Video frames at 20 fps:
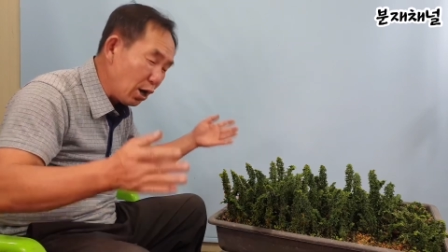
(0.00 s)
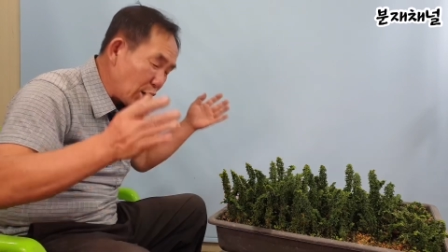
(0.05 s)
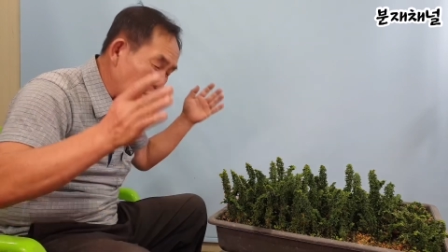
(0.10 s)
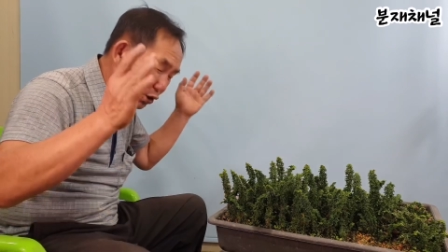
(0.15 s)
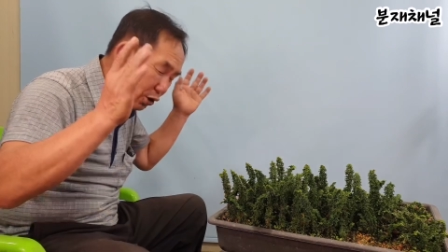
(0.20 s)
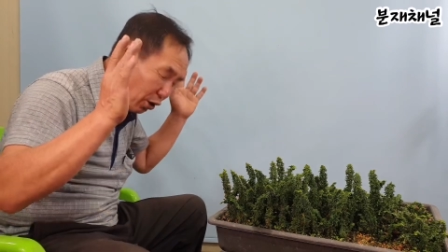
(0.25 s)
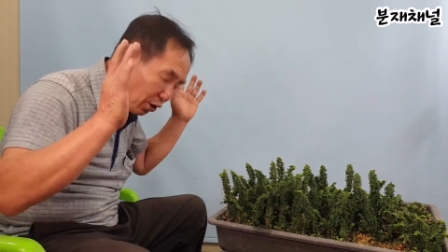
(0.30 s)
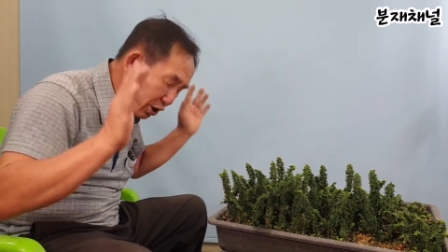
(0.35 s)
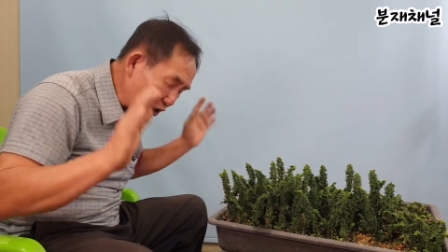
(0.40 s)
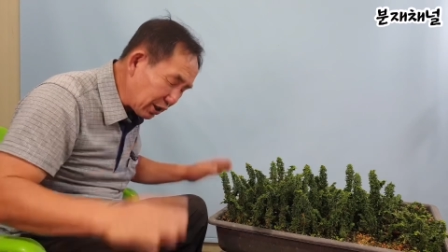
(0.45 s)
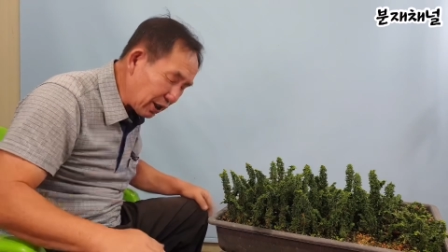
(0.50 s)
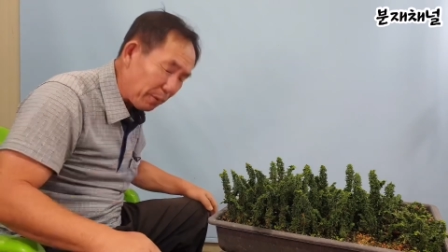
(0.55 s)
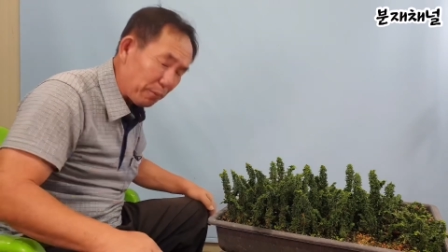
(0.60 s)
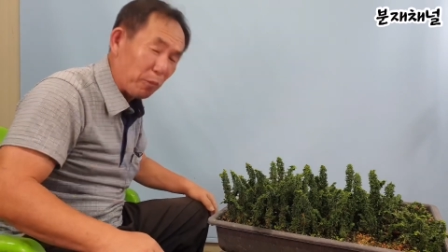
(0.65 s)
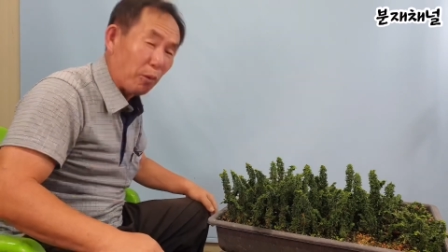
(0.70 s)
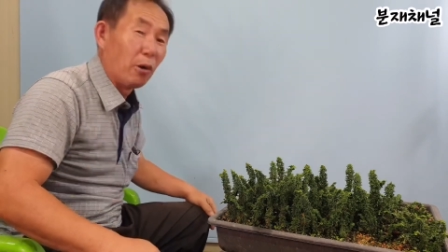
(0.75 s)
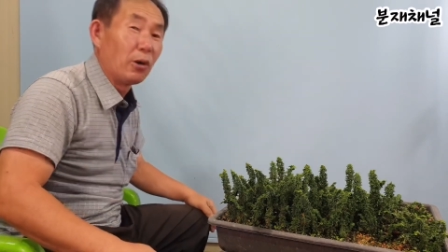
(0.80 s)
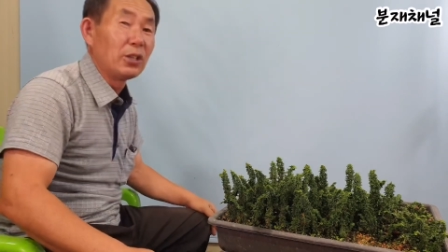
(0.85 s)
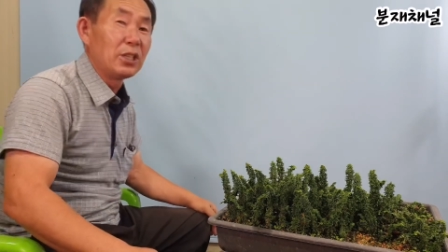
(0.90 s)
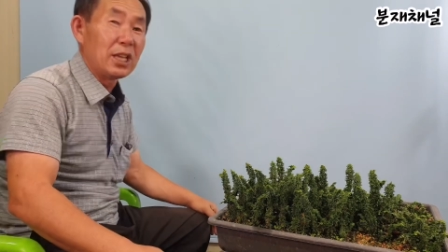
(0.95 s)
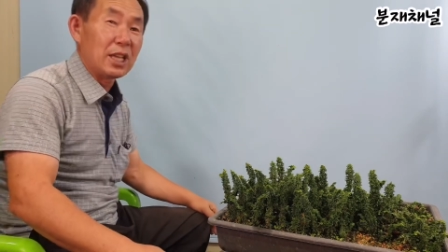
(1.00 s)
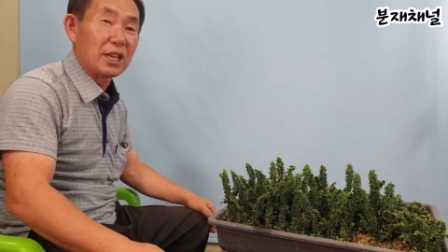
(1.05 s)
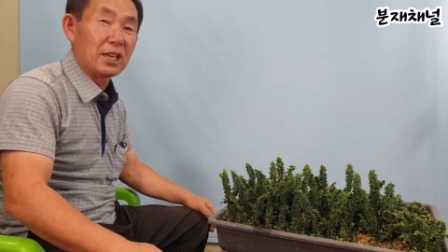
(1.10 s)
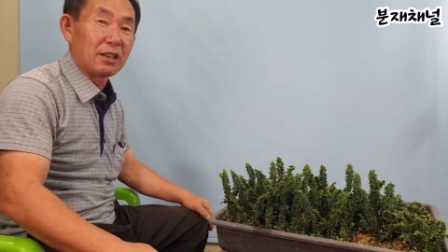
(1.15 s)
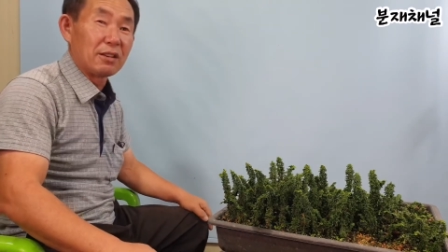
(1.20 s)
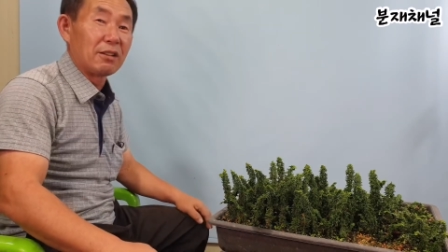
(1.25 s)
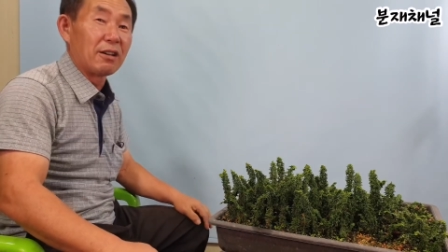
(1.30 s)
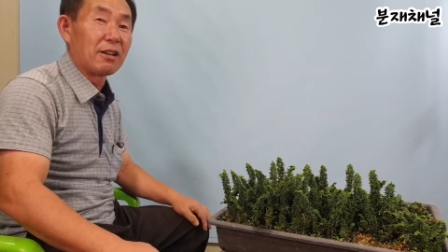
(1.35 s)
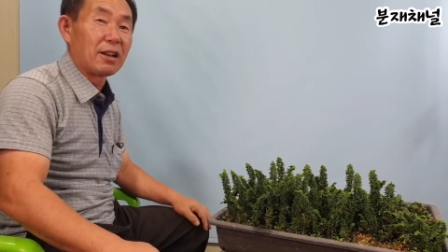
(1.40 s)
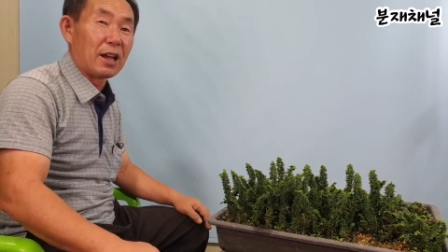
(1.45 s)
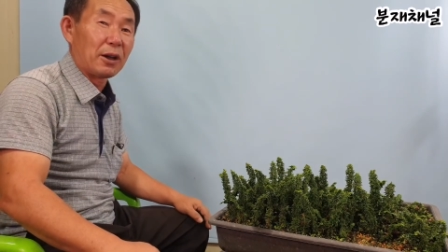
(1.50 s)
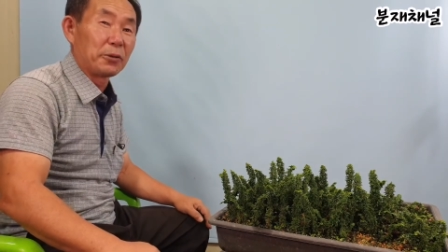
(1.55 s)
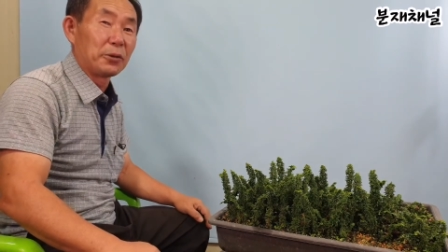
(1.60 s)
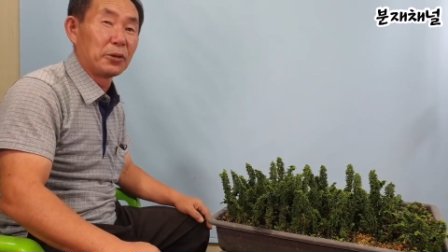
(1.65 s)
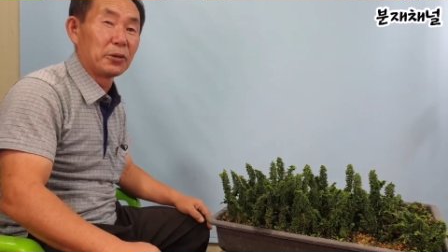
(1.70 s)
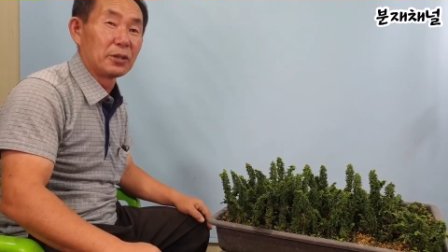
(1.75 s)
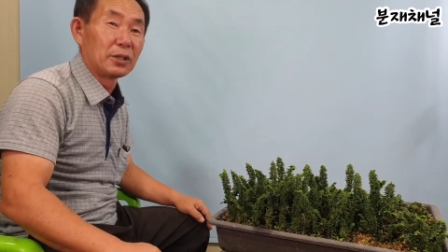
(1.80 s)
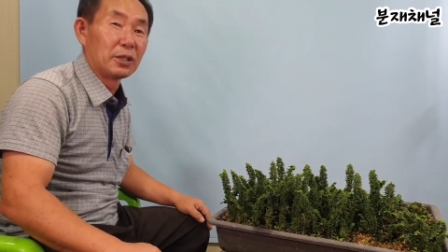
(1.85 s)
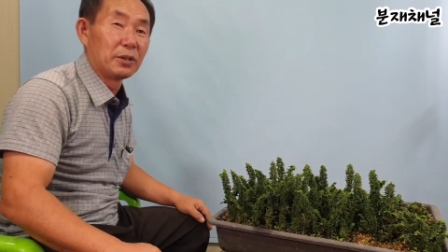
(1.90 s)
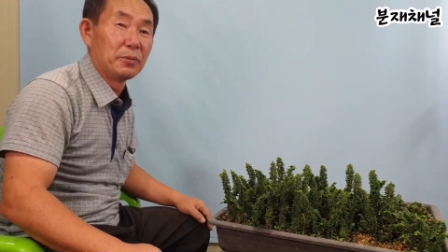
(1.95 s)
저는 이제 뭔 얘기를
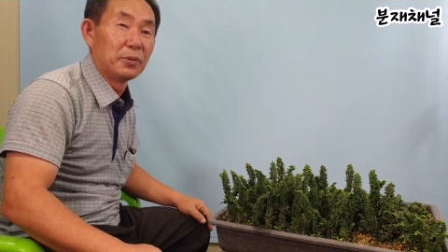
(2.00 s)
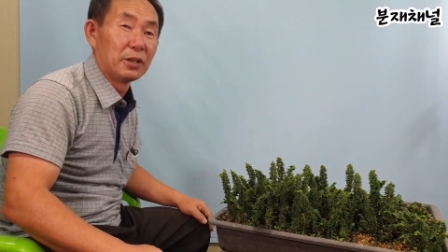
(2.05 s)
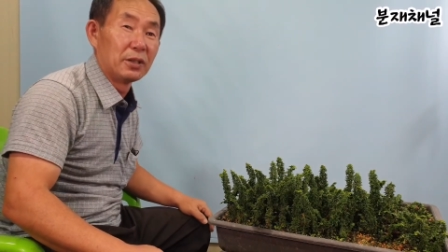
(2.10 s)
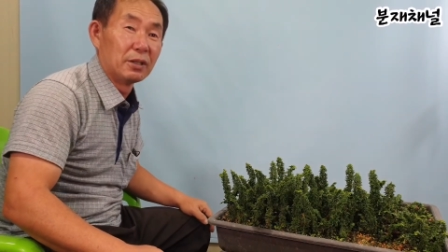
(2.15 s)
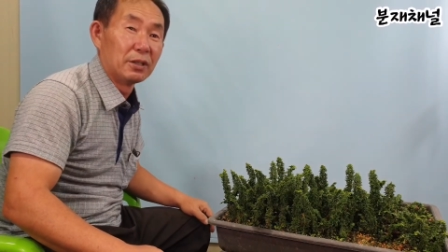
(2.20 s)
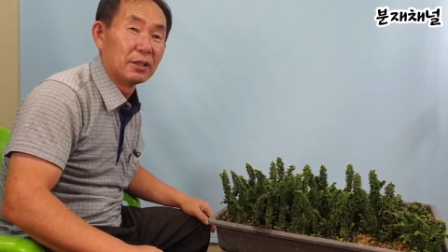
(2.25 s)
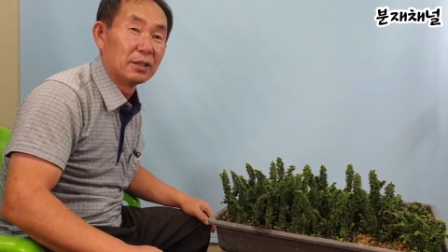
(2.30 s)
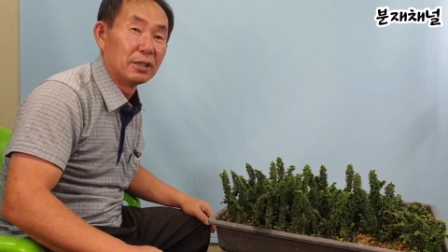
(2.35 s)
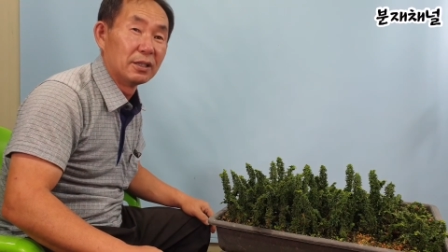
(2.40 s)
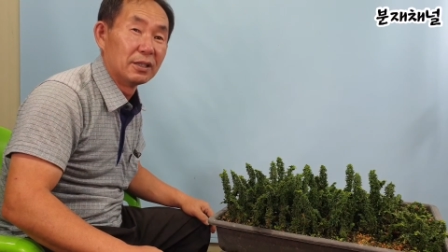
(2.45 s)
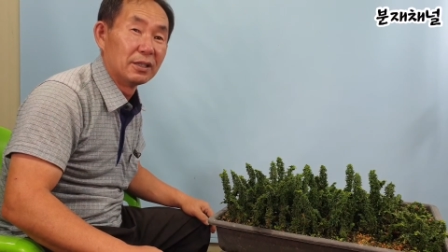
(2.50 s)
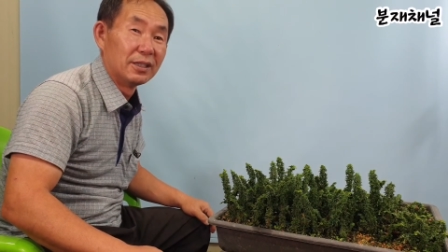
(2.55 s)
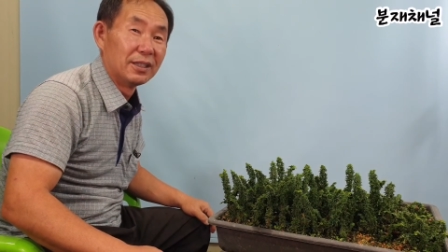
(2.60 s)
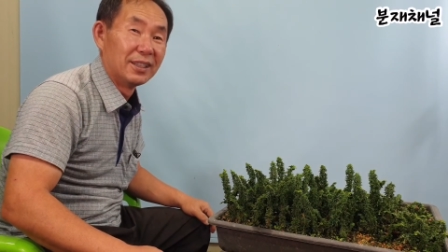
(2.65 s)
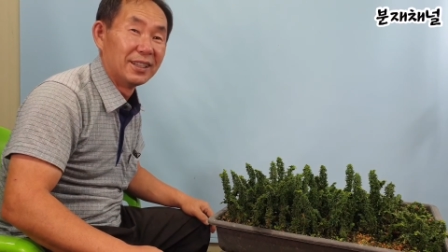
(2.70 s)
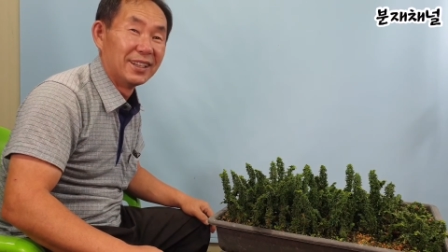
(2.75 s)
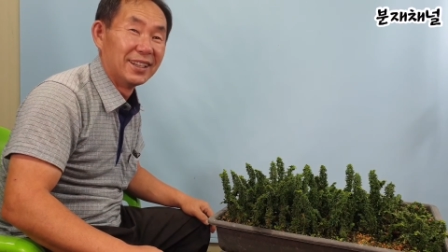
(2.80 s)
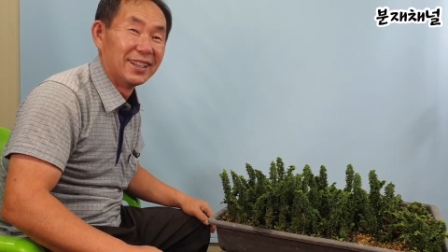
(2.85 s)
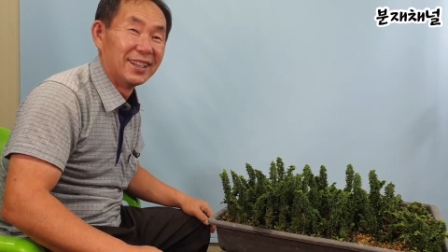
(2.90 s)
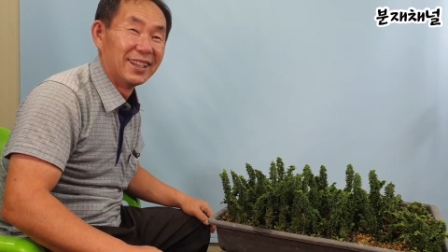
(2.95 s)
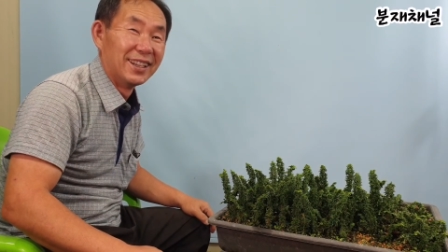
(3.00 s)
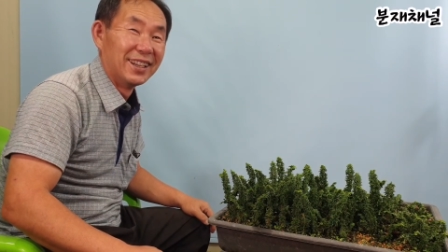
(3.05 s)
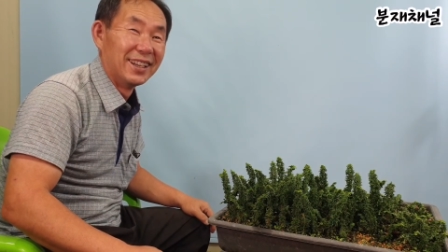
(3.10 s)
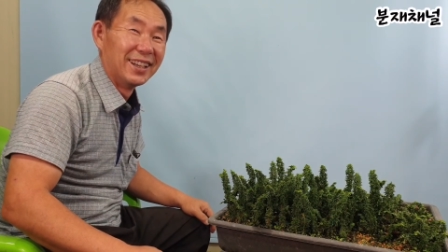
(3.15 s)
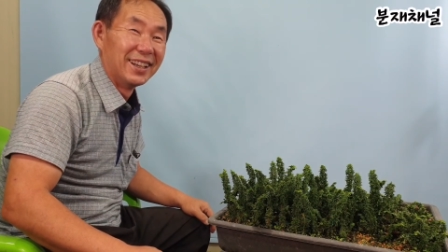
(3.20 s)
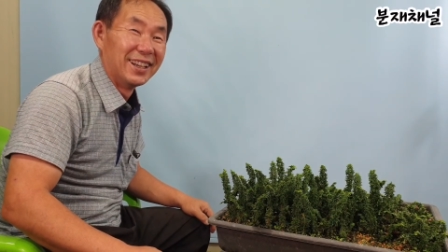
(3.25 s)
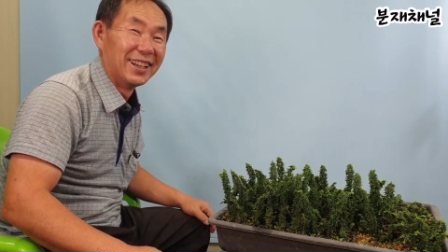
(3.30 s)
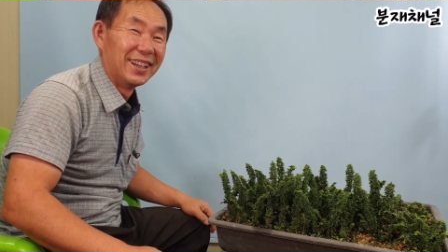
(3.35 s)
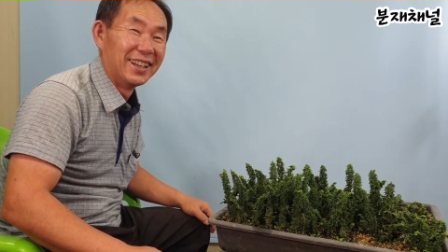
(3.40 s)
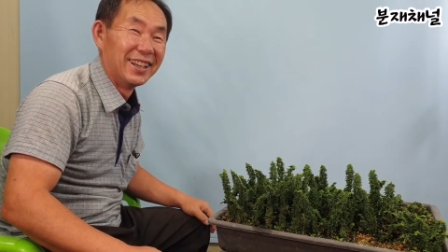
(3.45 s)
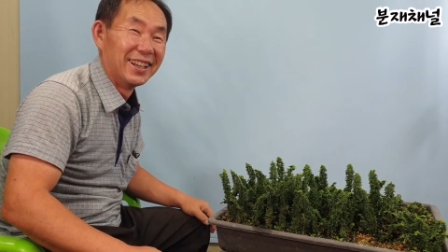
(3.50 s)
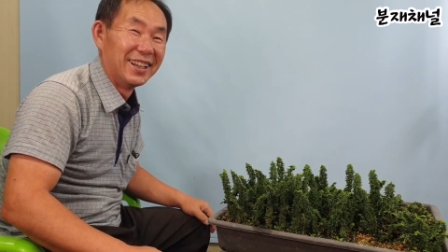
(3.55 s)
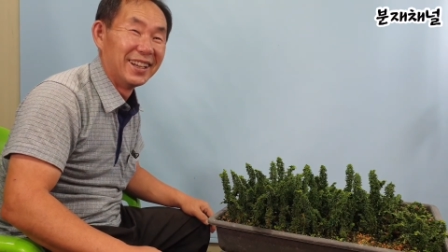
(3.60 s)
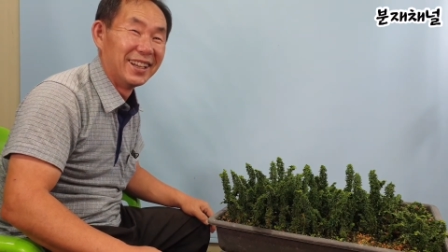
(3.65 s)
하라고요 그러면은 아, 그 얘기 하려고 그랬어요.